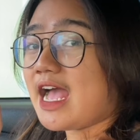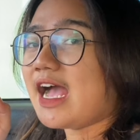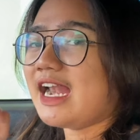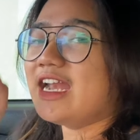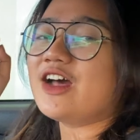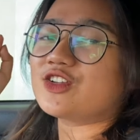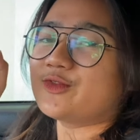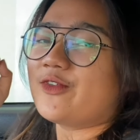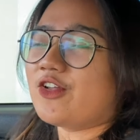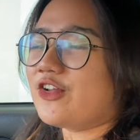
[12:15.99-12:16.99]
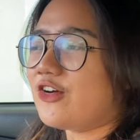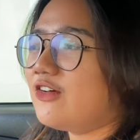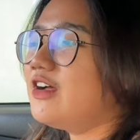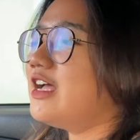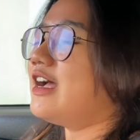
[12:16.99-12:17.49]
Kalian harus follow
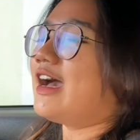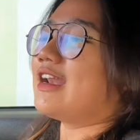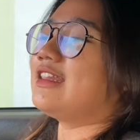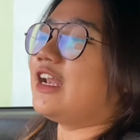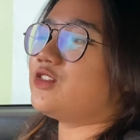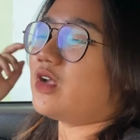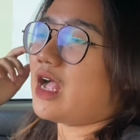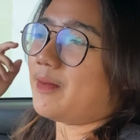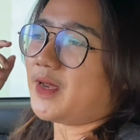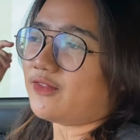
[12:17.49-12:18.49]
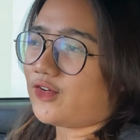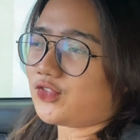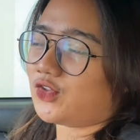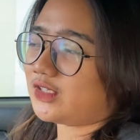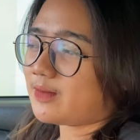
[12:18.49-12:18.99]
karena Talia suka ngupdate
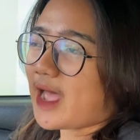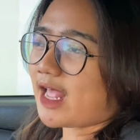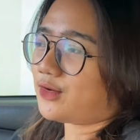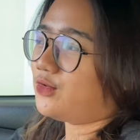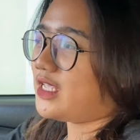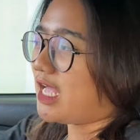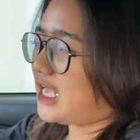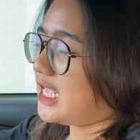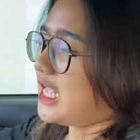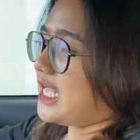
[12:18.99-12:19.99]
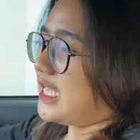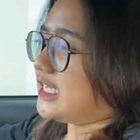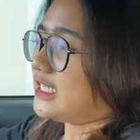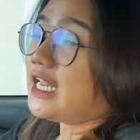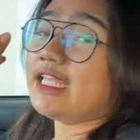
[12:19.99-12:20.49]
foto terbaru yang
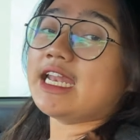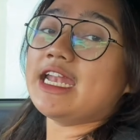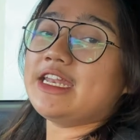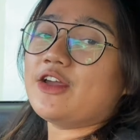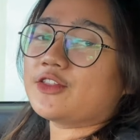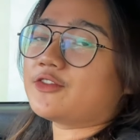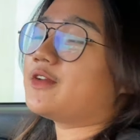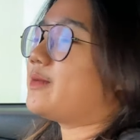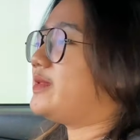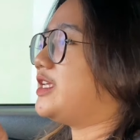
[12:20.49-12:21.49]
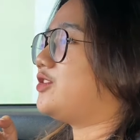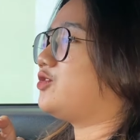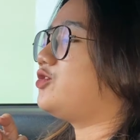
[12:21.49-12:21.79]
uh, lagi ready di Auto Fam gitu.